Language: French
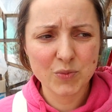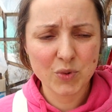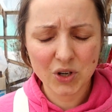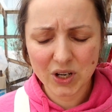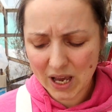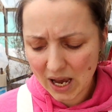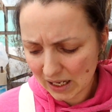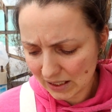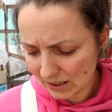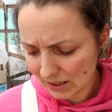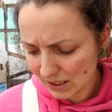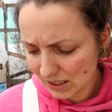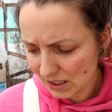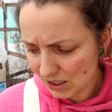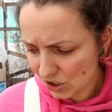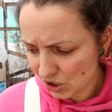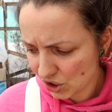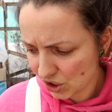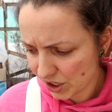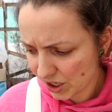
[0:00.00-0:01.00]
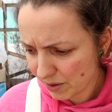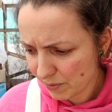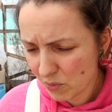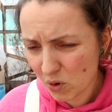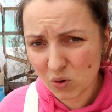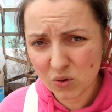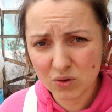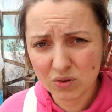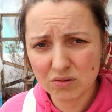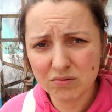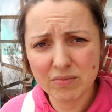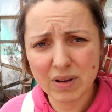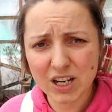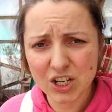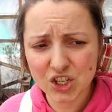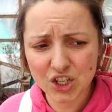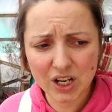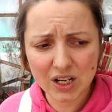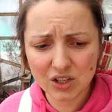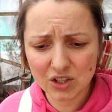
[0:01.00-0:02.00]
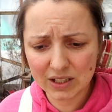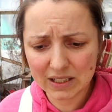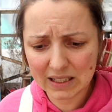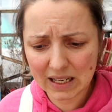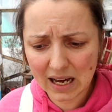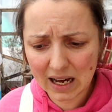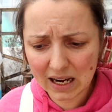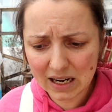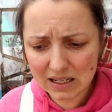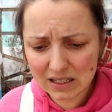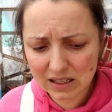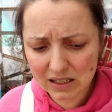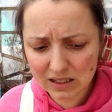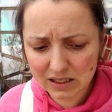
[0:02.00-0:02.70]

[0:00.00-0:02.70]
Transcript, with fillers: pas regardé chez mon marchand local,